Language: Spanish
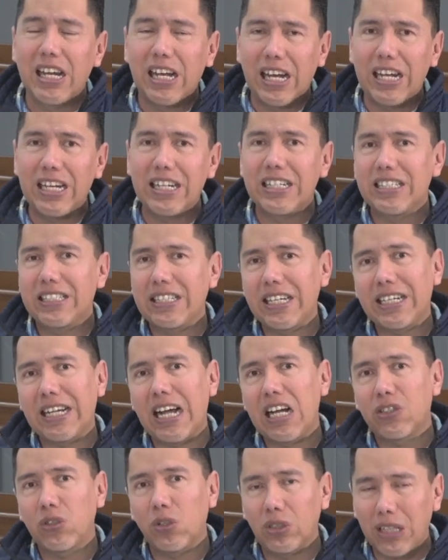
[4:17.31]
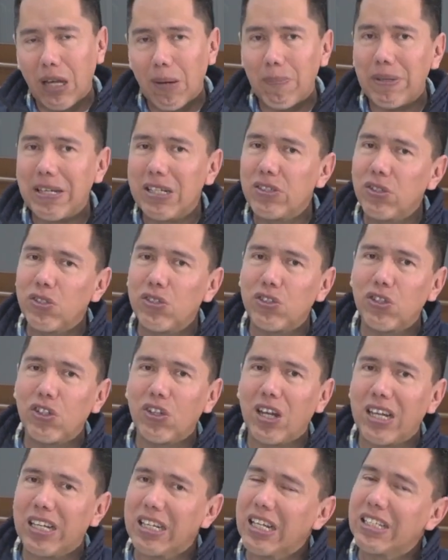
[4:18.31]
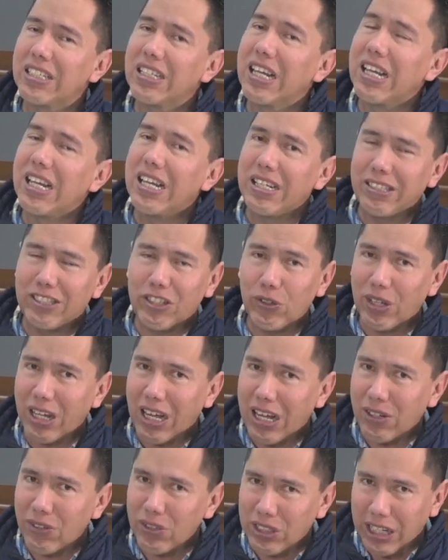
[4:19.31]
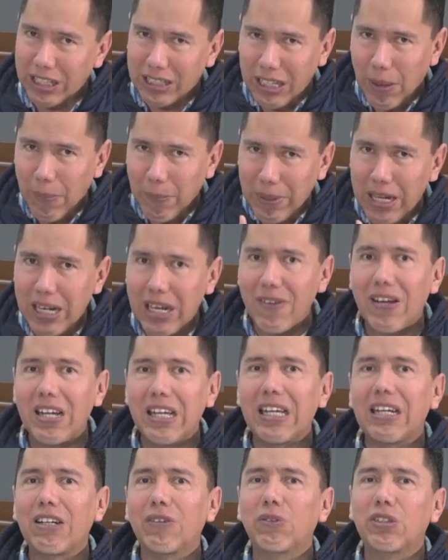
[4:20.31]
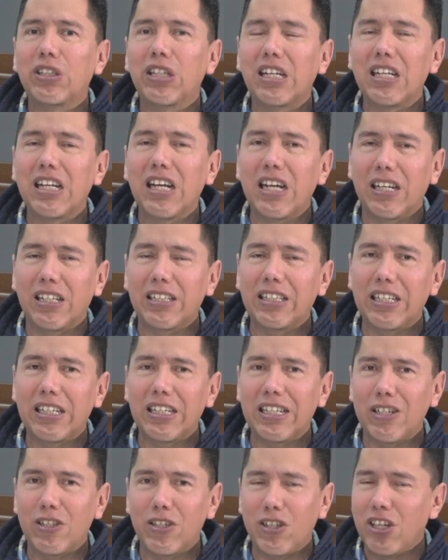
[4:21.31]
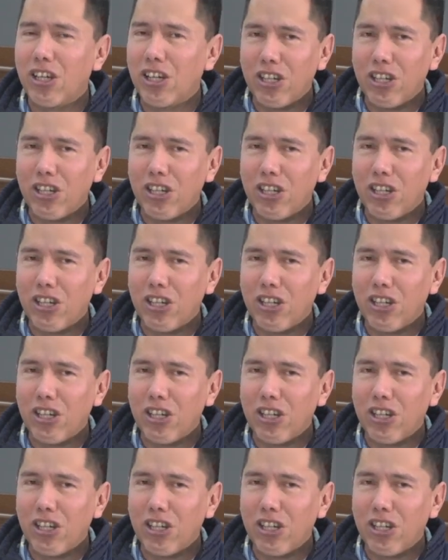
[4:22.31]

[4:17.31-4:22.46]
En este caso también son ciudadanas, ciudadanos que también le van a dar un día de,